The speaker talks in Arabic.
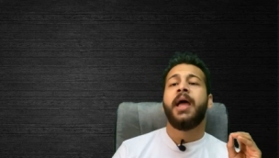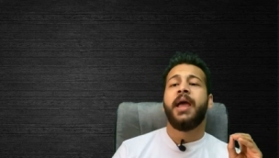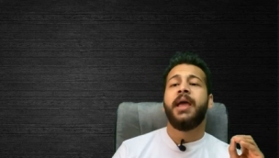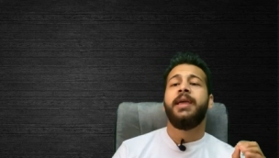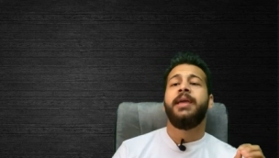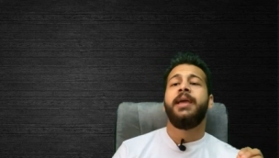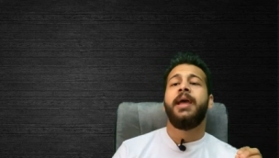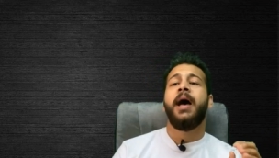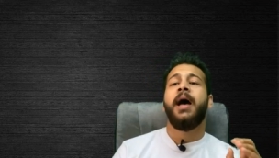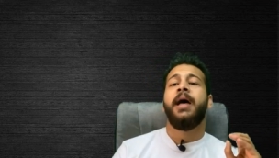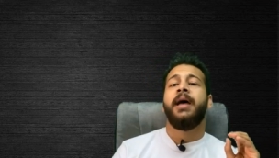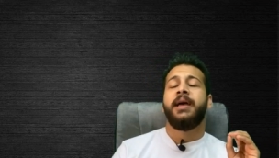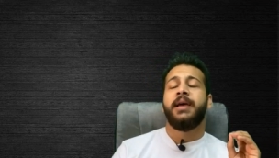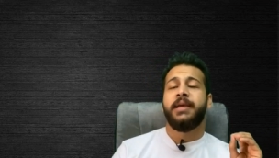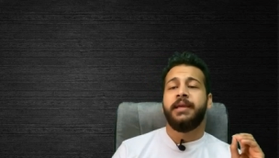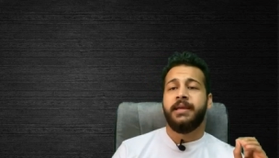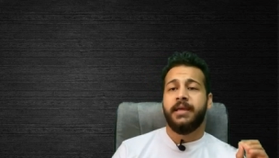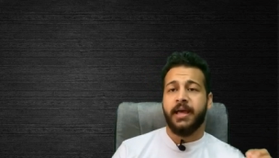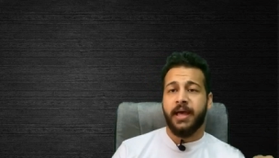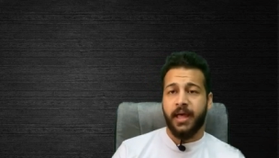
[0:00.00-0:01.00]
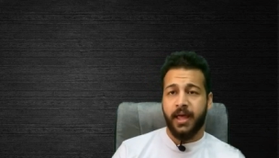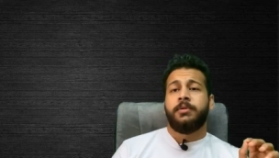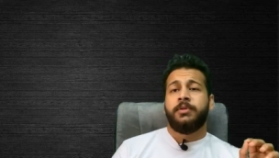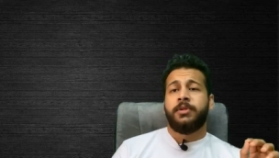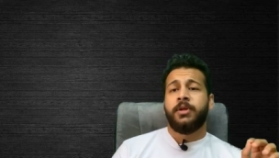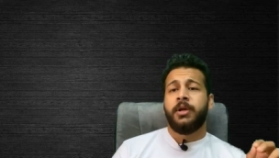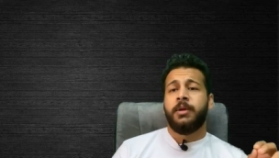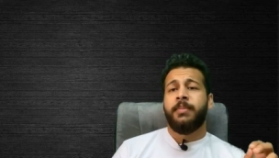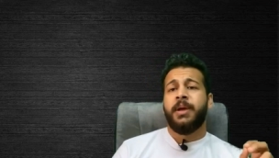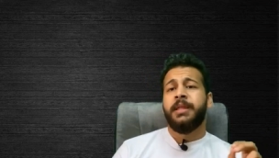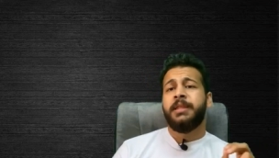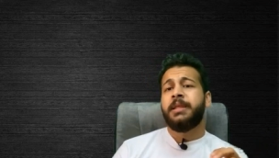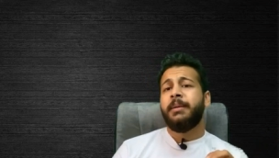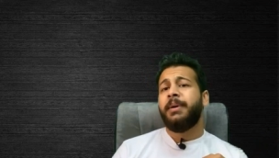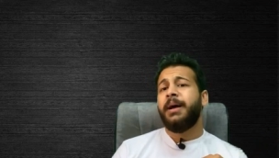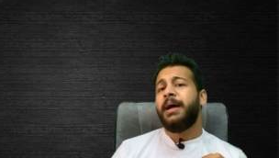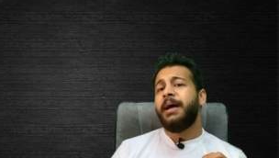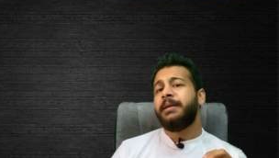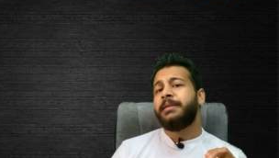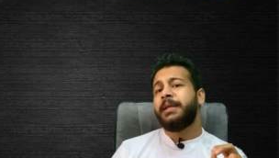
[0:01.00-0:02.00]
هي هي طيب انت
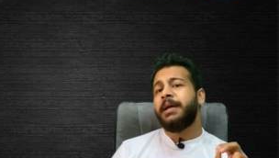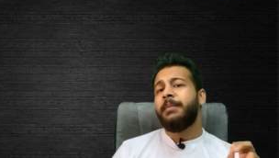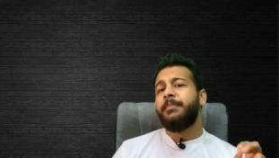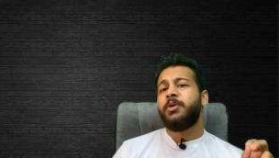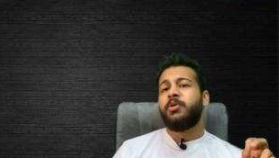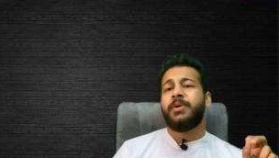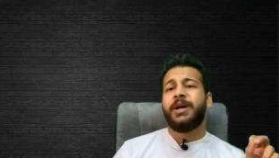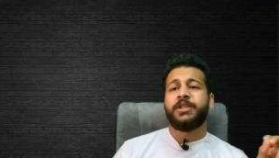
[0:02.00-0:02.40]
بقى تعمل